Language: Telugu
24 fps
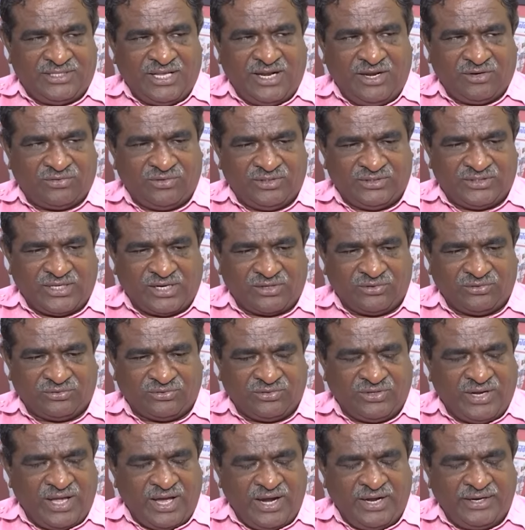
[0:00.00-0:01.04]
తెలియకుండా
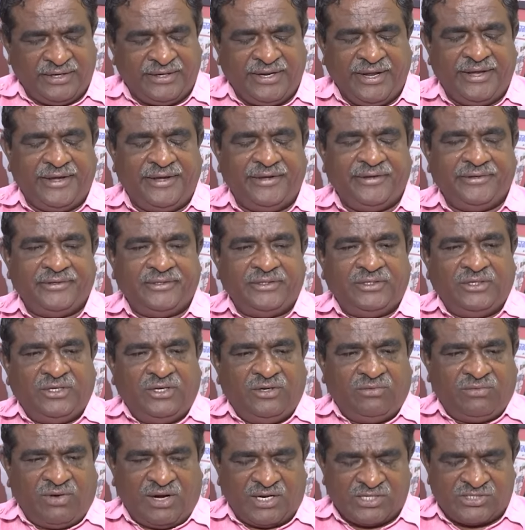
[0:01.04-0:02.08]
జరుగుతున్నాయి అంటే
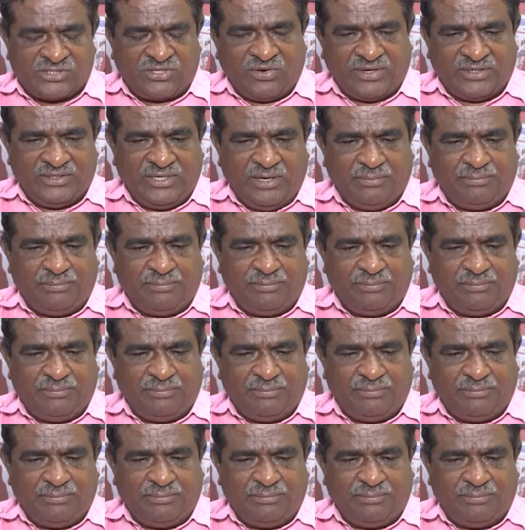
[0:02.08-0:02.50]
వాస్తవంగా